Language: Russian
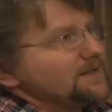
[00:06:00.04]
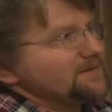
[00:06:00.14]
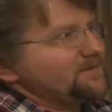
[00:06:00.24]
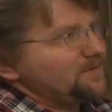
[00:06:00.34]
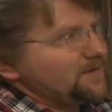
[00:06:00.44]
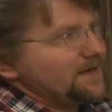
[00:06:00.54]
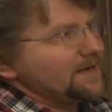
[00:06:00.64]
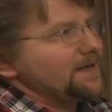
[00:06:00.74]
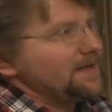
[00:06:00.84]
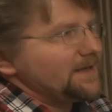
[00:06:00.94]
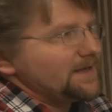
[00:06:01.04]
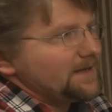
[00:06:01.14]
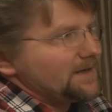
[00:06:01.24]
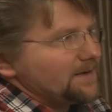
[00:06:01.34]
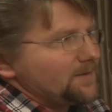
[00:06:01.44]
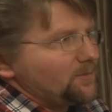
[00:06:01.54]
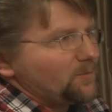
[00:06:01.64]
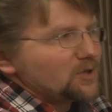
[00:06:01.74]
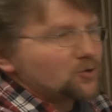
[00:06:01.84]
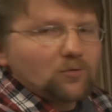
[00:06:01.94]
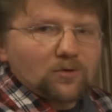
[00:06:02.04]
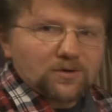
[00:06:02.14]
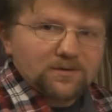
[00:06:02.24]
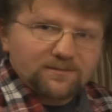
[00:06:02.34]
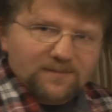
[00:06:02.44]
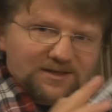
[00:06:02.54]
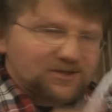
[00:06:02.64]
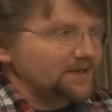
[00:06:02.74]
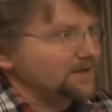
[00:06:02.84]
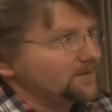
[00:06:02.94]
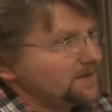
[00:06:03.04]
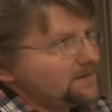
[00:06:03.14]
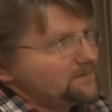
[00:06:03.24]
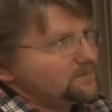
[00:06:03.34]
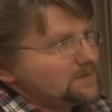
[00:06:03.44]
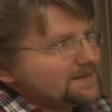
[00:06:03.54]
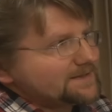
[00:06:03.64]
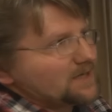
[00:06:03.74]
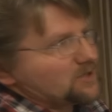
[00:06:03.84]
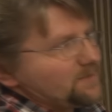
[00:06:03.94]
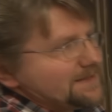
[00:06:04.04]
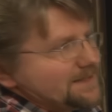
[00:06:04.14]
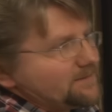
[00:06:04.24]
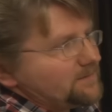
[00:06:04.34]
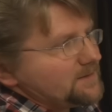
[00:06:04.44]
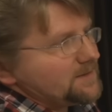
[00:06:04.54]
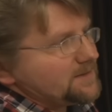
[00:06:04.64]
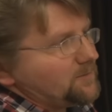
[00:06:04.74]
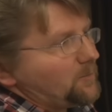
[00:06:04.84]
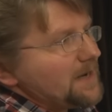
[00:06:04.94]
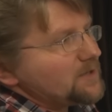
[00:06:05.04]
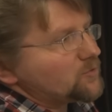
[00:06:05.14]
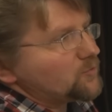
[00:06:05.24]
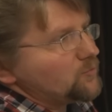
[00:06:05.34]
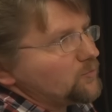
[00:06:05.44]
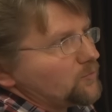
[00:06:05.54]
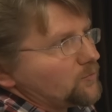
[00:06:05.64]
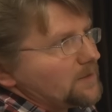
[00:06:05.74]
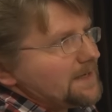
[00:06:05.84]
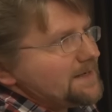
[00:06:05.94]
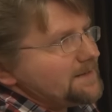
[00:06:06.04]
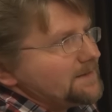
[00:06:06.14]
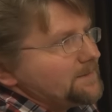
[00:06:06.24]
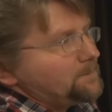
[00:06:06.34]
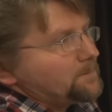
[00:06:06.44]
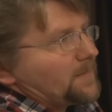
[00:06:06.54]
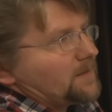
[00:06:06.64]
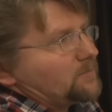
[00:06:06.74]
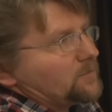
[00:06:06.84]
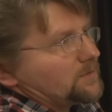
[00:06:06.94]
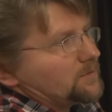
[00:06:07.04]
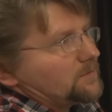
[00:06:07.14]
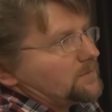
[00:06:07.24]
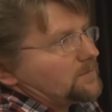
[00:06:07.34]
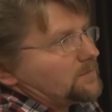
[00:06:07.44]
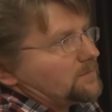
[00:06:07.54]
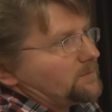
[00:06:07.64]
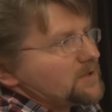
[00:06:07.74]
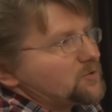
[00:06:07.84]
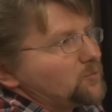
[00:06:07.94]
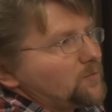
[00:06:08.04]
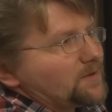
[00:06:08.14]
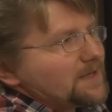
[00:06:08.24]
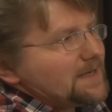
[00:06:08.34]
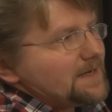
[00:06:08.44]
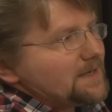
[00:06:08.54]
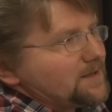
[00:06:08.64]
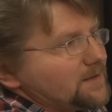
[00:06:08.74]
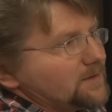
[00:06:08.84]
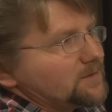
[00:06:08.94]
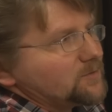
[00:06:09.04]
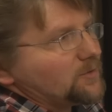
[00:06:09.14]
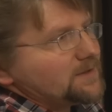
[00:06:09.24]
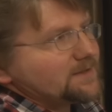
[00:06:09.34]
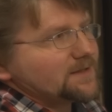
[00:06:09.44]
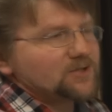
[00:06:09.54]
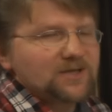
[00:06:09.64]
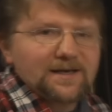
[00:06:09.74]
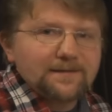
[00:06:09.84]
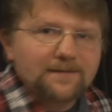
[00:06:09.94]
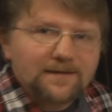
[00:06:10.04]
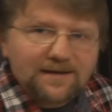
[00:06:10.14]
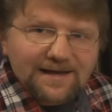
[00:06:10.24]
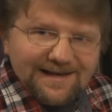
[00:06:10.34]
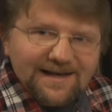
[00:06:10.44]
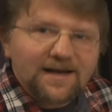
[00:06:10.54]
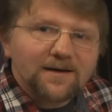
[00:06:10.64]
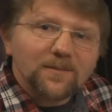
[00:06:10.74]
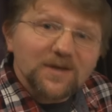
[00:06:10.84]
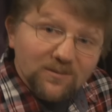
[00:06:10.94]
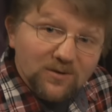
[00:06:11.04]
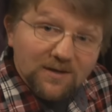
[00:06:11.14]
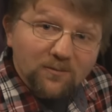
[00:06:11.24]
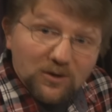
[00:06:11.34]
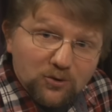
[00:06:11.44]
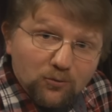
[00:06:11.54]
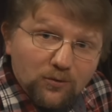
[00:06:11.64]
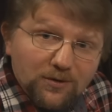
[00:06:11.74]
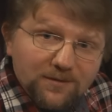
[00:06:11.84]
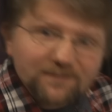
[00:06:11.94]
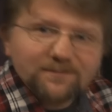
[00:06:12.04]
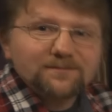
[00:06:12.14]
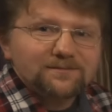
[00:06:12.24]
это фа мажор большая, окей? Okay? Или, скажем, если вы видите большую ля, вот, большую, вернее, эй, то это означает ля именно мажор –